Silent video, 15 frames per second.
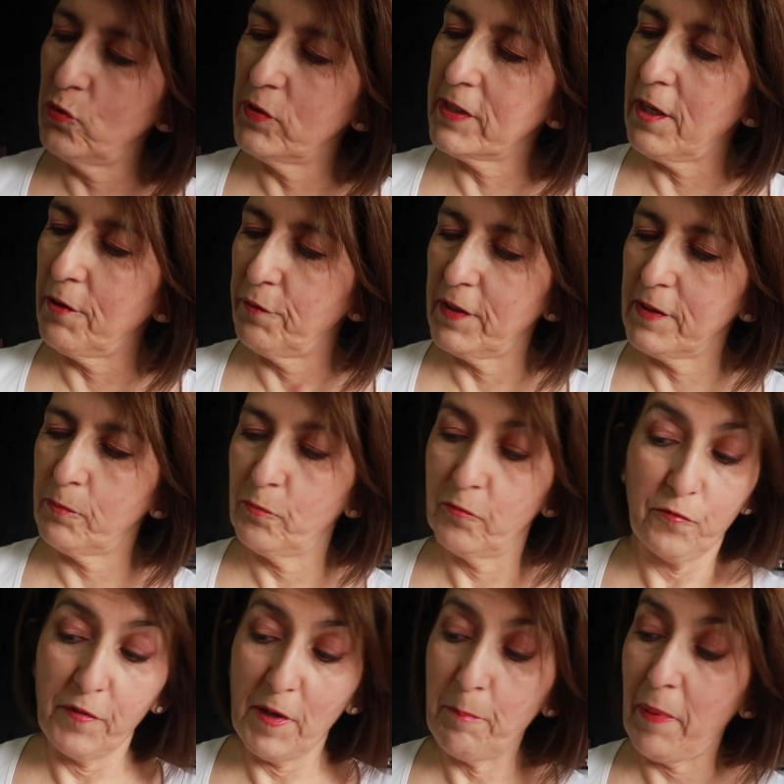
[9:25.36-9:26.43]
tout ce qui est
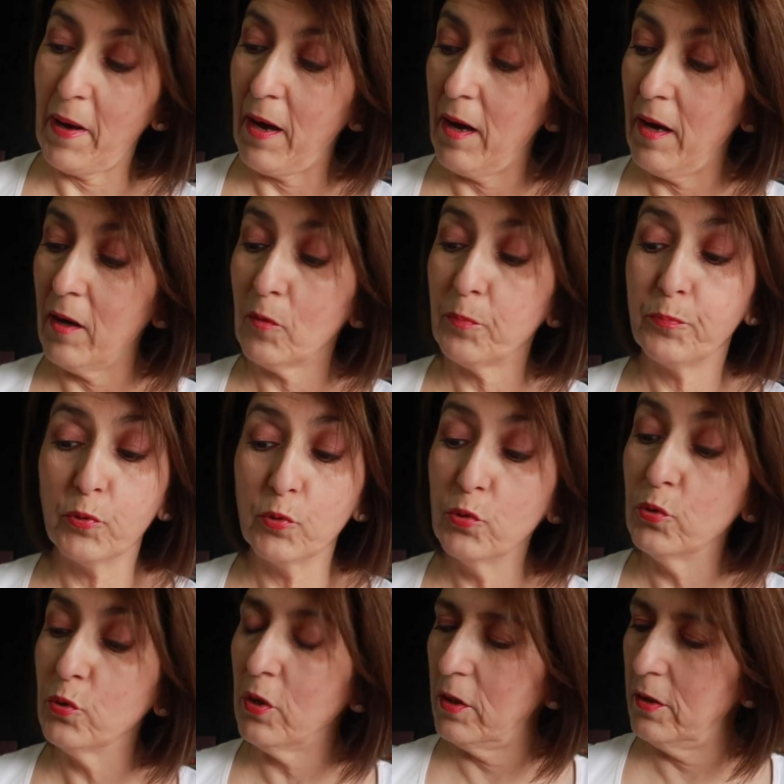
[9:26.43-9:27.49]
fait, par,
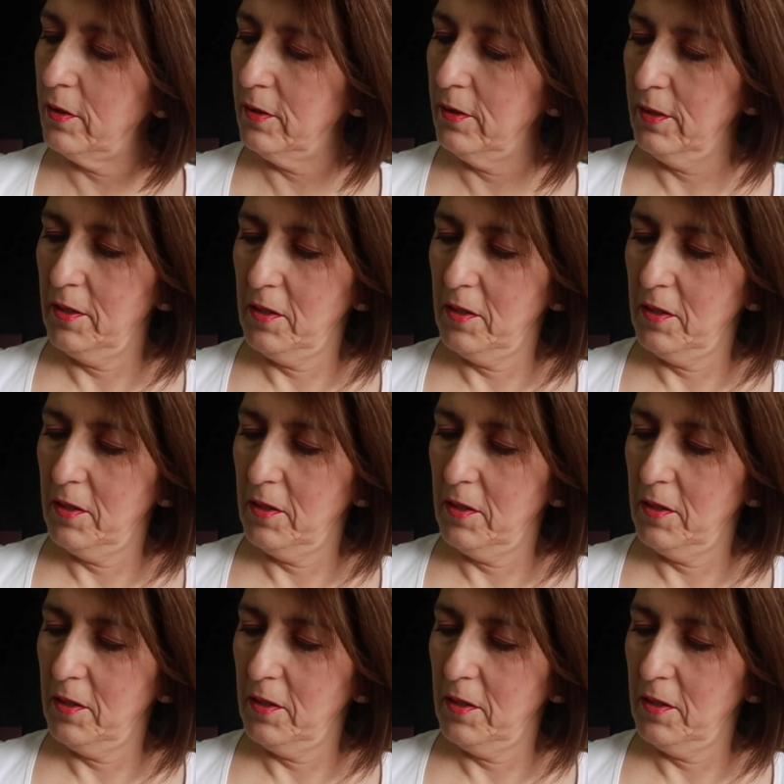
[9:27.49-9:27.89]
pour. Euh.